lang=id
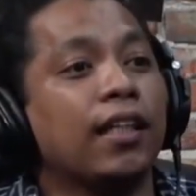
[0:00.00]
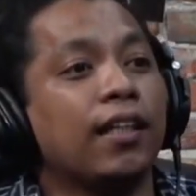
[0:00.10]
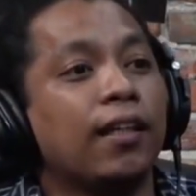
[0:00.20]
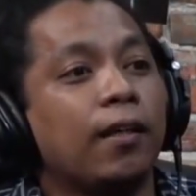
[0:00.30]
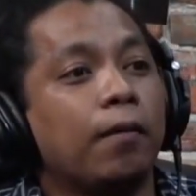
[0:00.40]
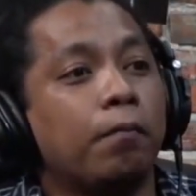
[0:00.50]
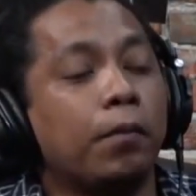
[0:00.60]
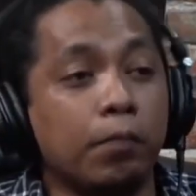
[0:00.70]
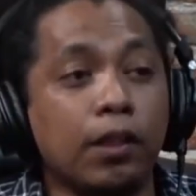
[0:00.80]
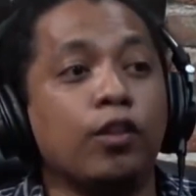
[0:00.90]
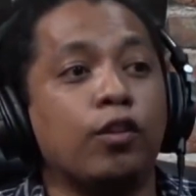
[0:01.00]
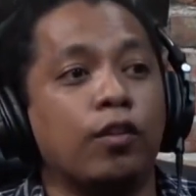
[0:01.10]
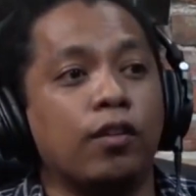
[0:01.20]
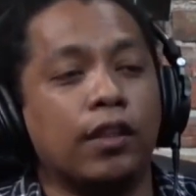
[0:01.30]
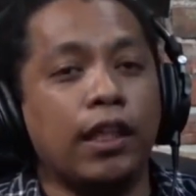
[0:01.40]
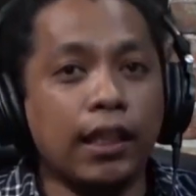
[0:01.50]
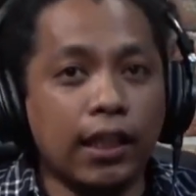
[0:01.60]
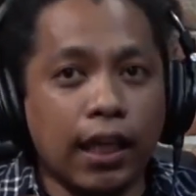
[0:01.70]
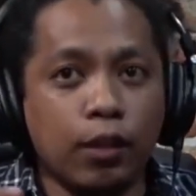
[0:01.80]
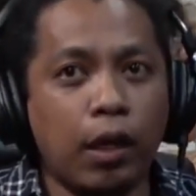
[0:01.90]
Hmm. Belum tentu. Jadi
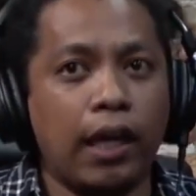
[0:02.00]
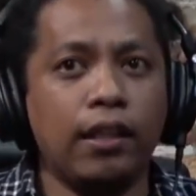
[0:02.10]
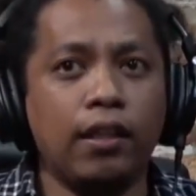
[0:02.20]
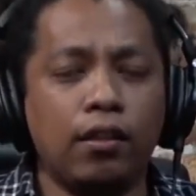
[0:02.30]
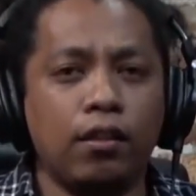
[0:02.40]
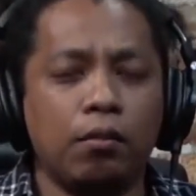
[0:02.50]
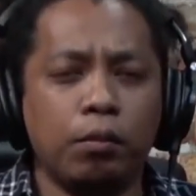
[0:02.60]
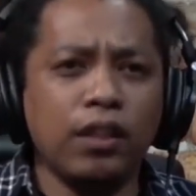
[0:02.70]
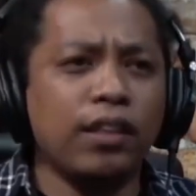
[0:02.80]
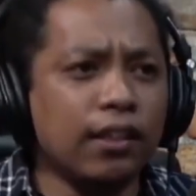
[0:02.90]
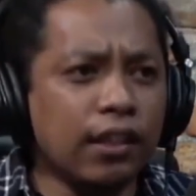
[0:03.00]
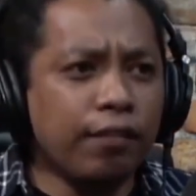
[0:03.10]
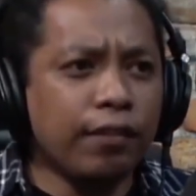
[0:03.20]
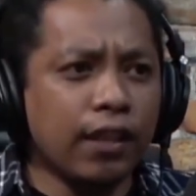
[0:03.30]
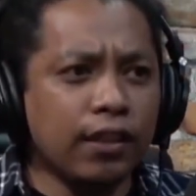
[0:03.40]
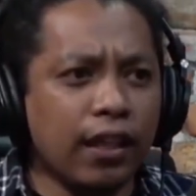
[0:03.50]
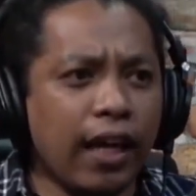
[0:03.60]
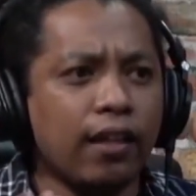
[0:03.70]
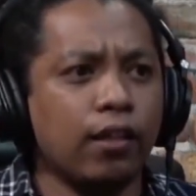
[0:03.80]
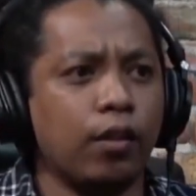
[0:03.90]
ketika itu hadir, mungkin sensitivitasnya yang
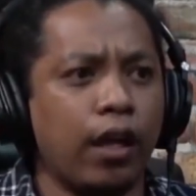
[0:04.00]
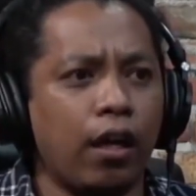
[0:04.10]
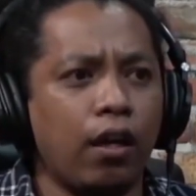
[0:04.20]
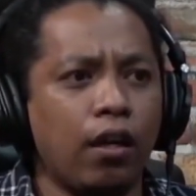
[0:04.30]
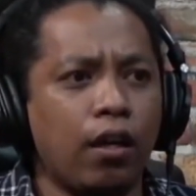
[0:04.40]
naik gitu kayak.